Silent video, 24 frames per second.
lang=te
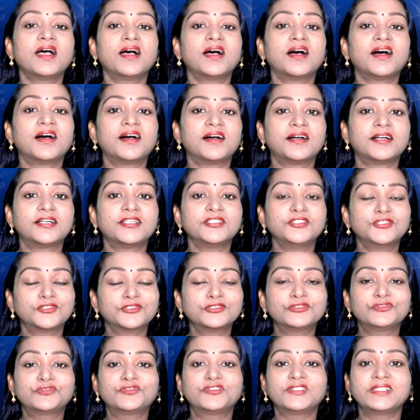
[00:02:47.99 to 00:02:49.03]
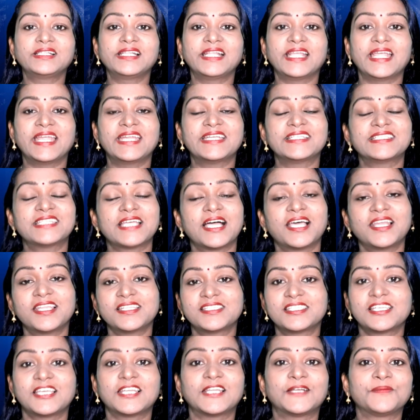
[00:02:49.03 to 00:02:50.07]
యూత్ఫుల్ అండ్ చాలా చాలా
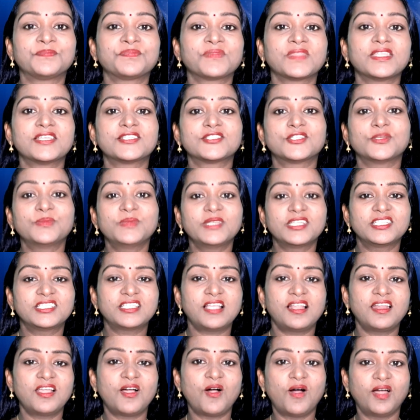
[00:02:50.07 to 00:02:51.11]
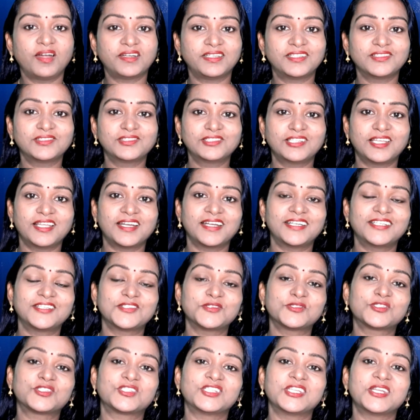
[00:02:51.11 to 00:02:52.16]
సో మీరు చాలా హాట్గా ఉన్నారంటూ
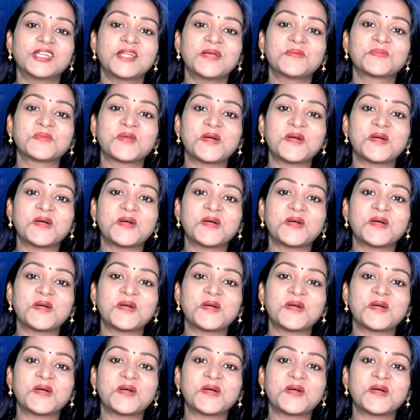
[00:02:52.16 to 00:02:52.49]
శ్రీరామ్ కామెంట్